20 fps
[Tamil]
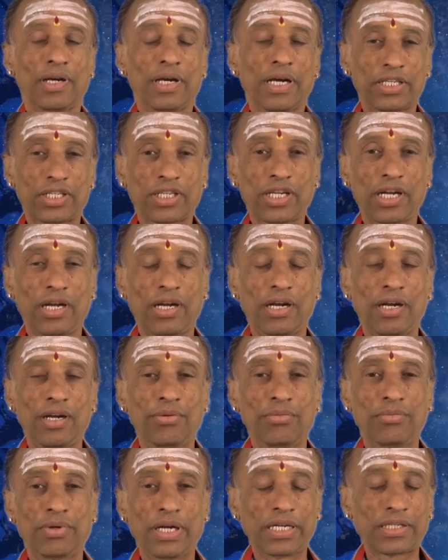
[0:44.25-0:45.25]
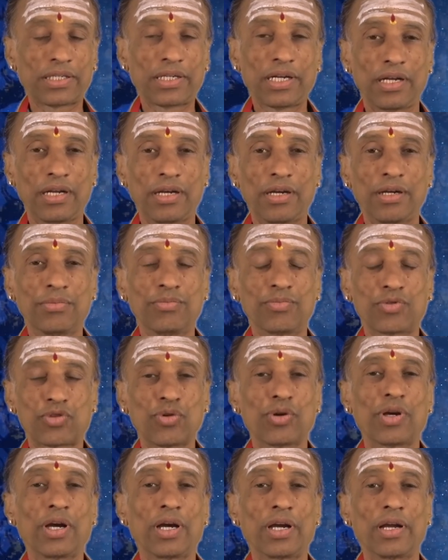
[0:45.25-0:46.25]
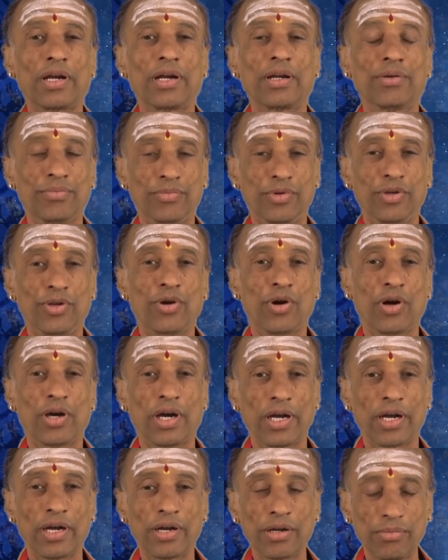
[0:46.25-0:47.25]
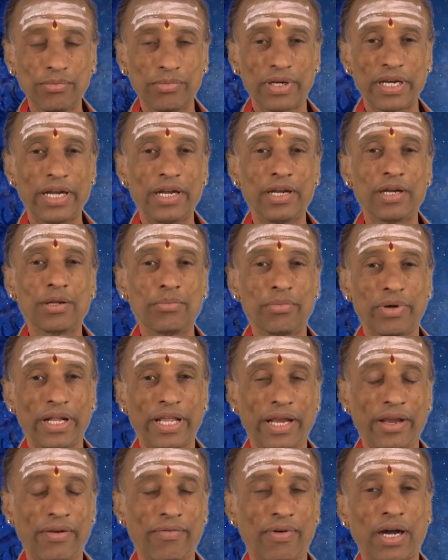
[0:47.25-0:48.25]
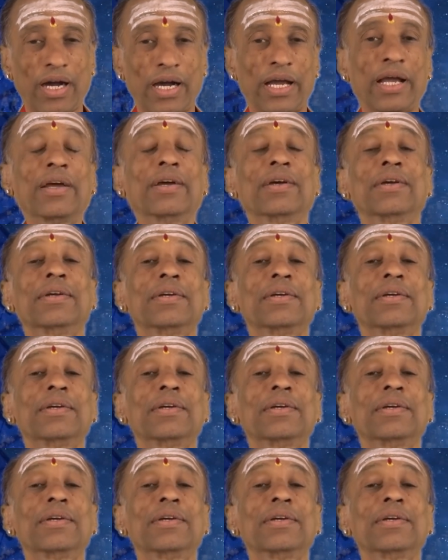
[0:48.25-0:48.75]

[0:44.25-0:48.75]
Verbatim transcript: கட்டங்களும் நட்டங்களும் சுகங்களும் யோகங்களும் ரெண்டும் நிறைவாக